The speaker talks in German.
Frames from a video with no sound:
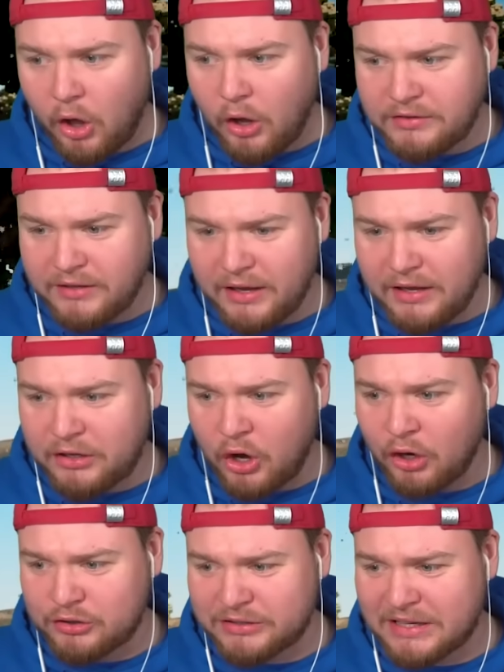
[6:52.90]
Leute,
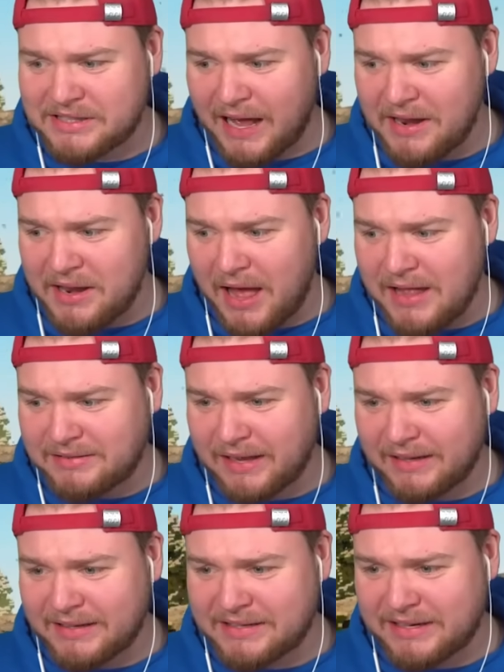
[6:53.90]
guckt euch das an, Alter.
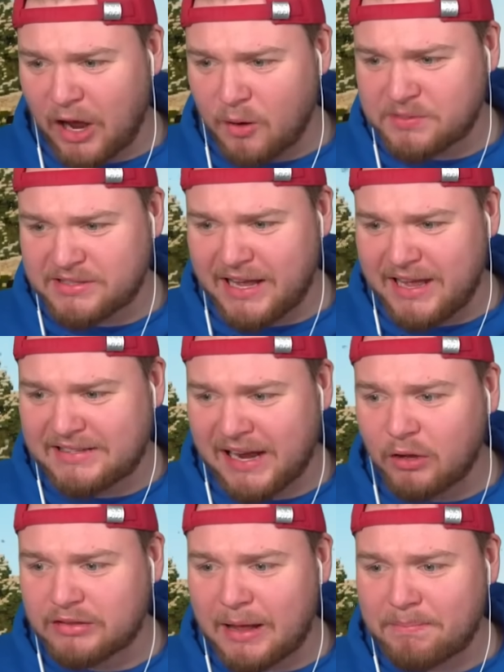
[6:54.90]
Ich glaub's nicht.
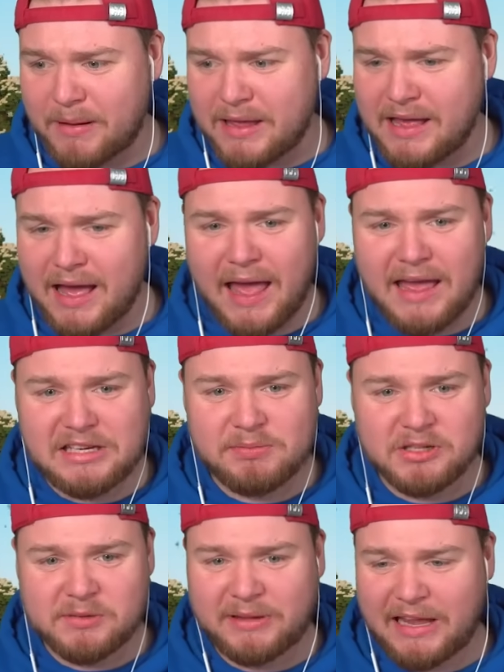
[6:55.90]
Haut ab mir. Ich
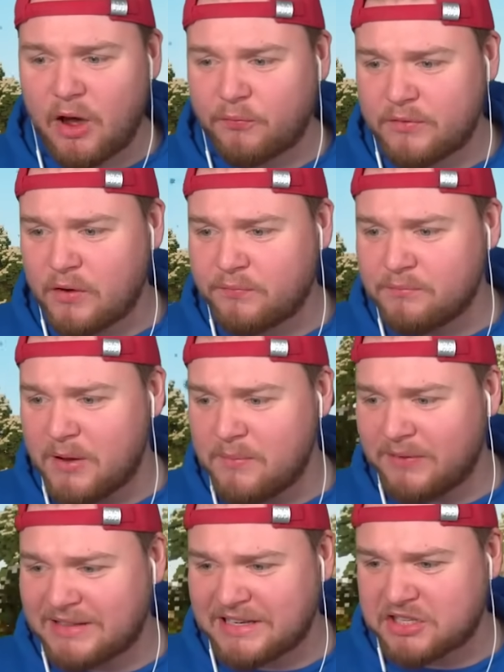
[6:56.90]
muss mit denen auf, auf
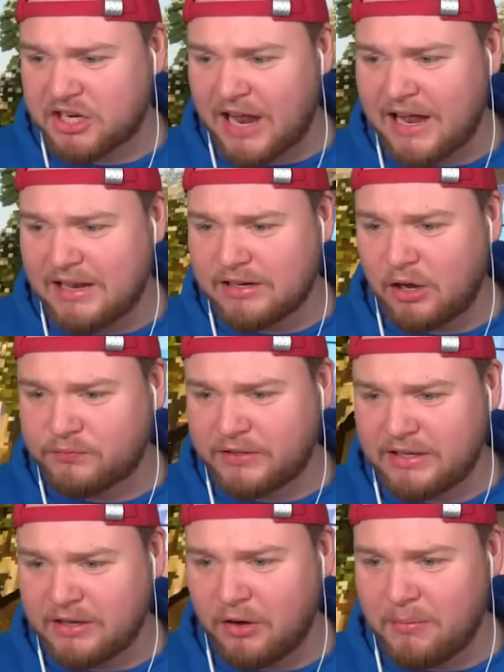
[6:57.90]
dem Wasserstrahl. Auf
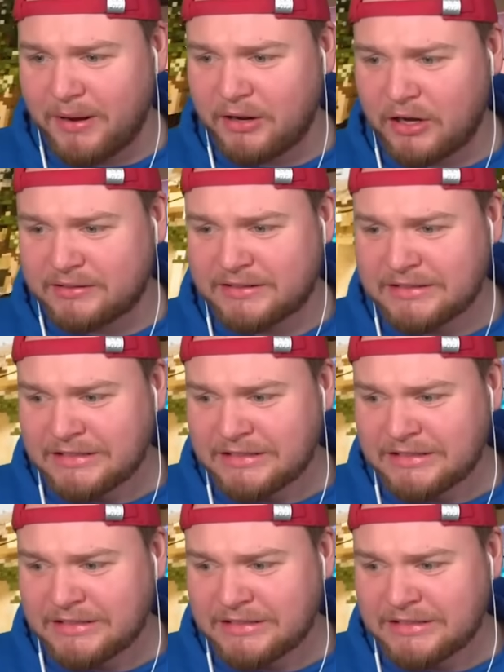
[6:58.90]
die... Oh mein Gott.